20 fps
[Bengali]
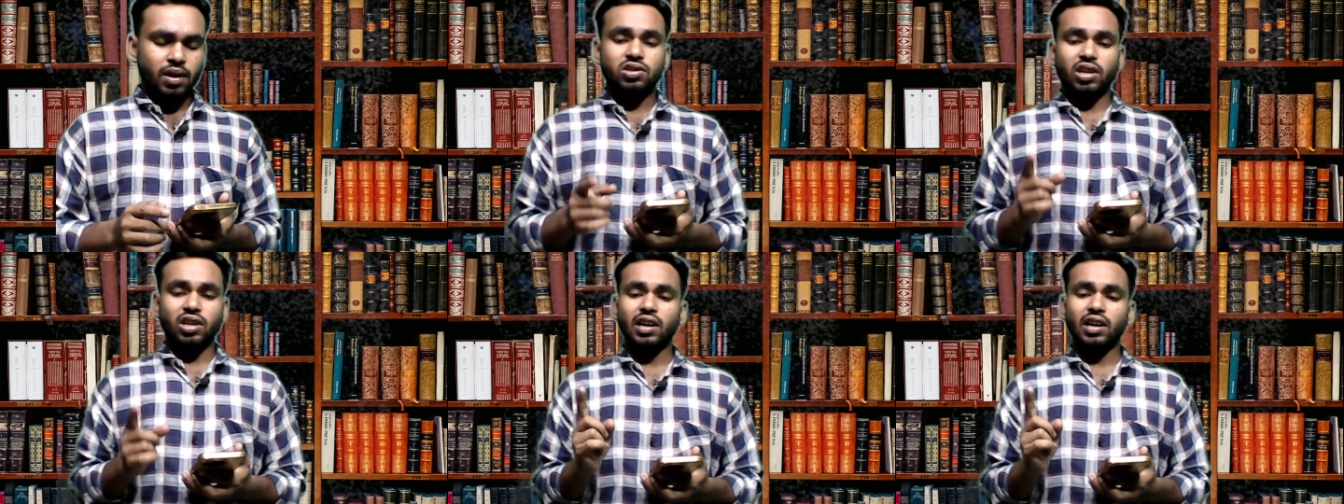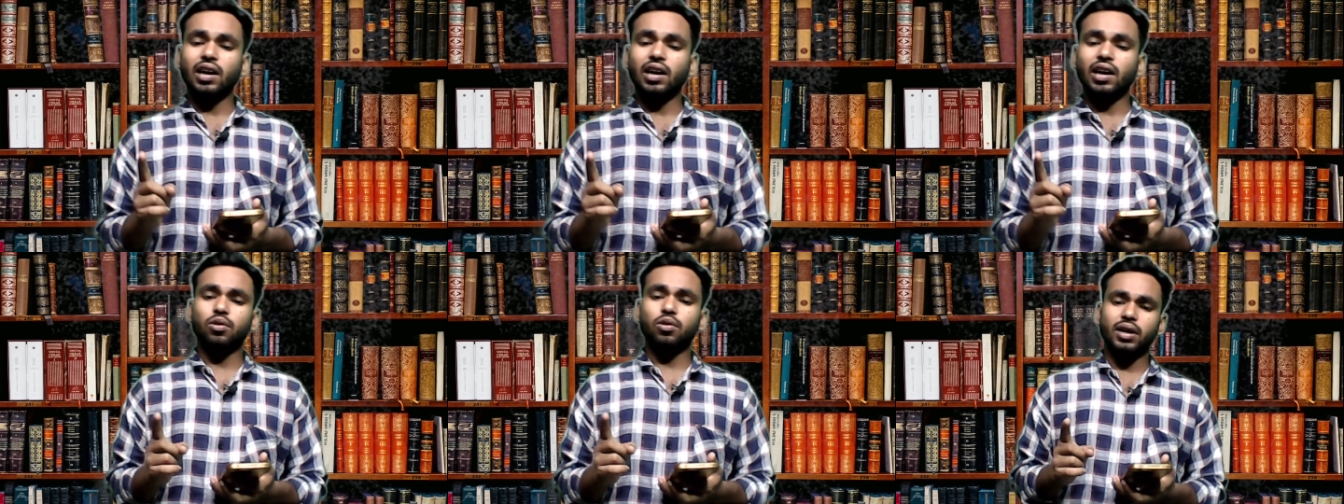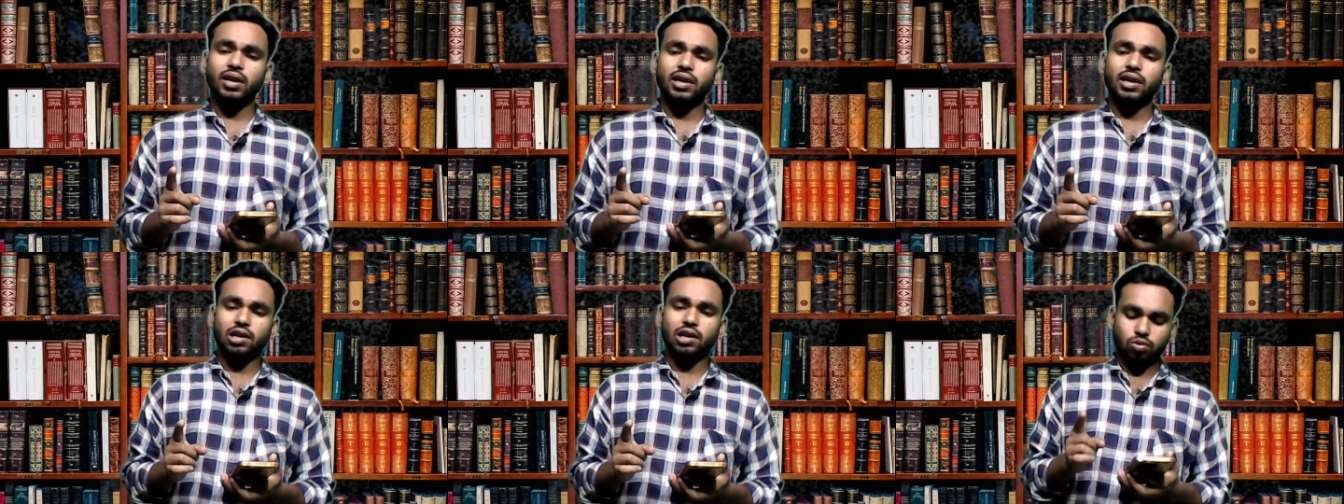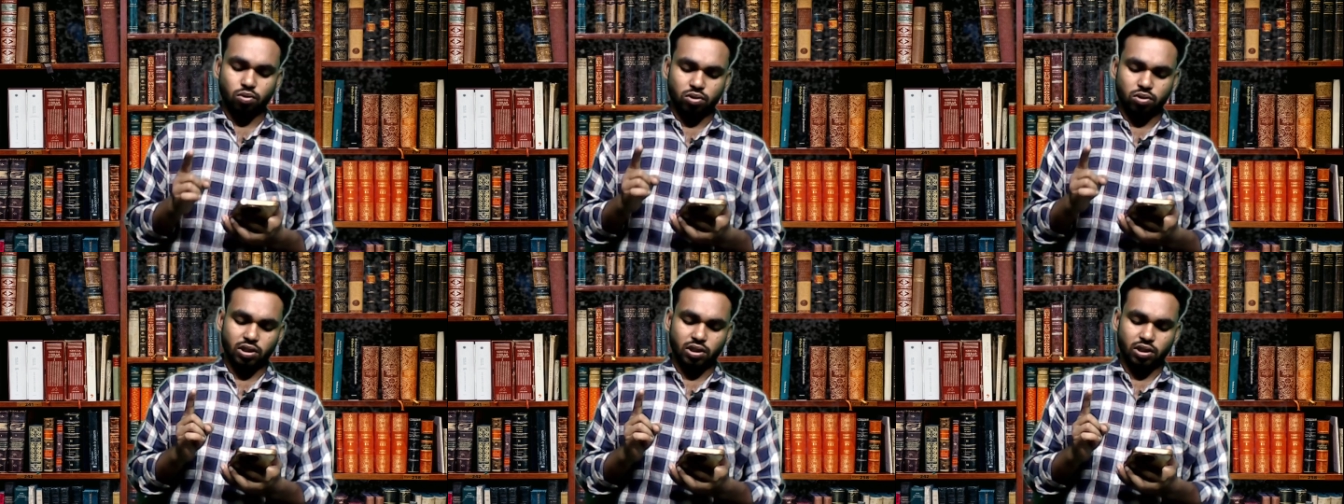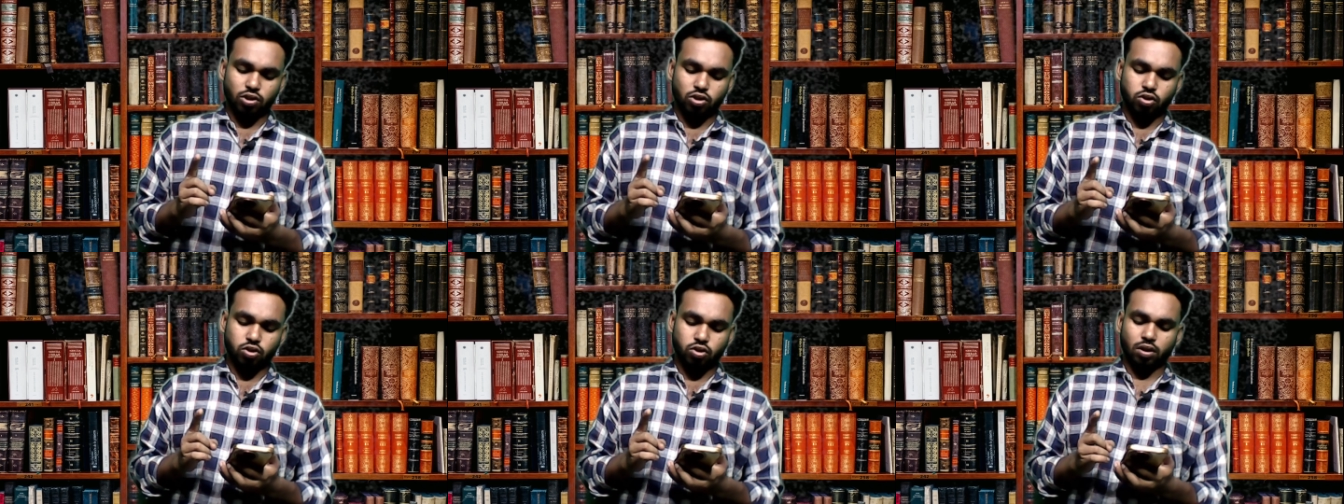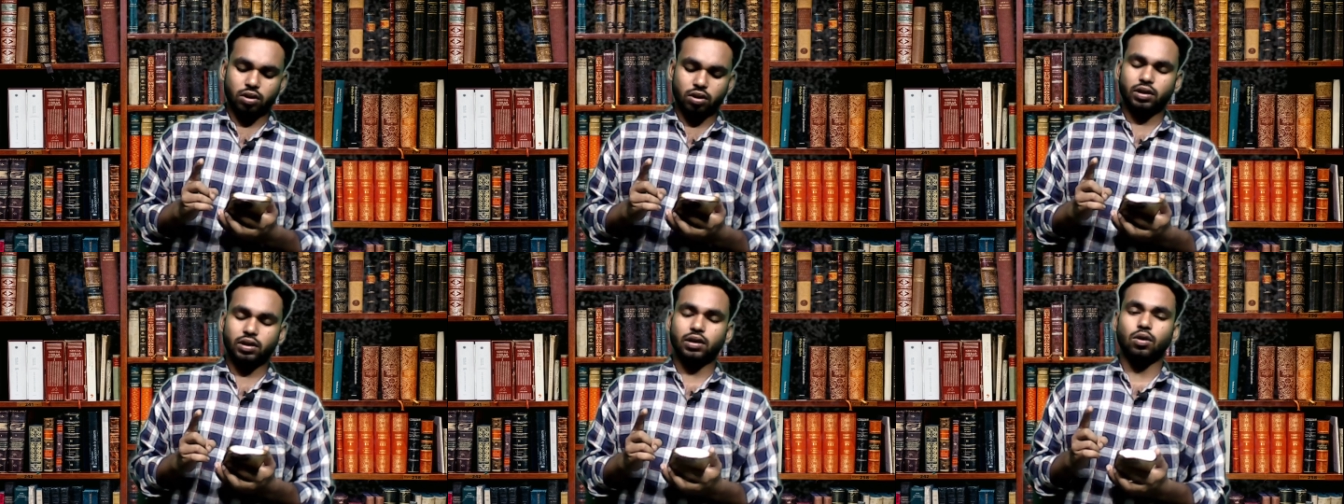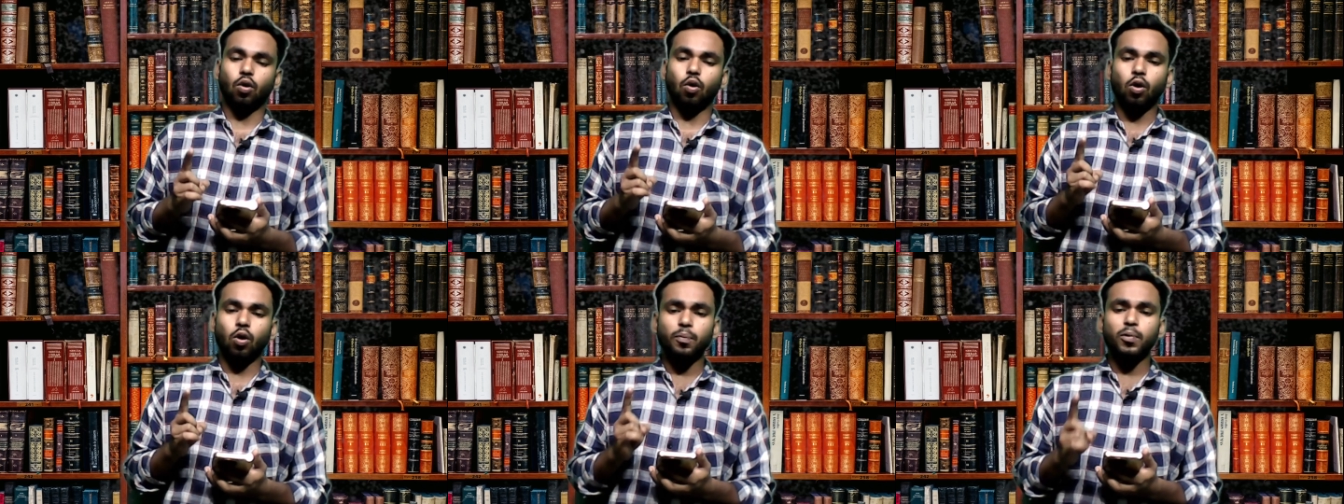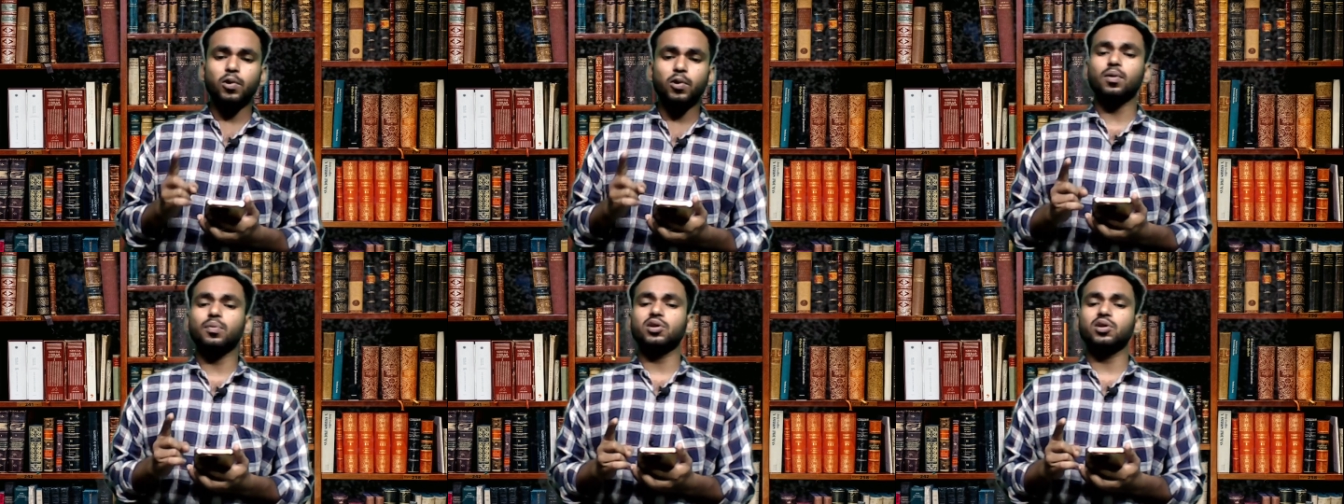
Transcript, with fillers: সেই কারণেই কিন্তু চিকিৎসক অপূর্ব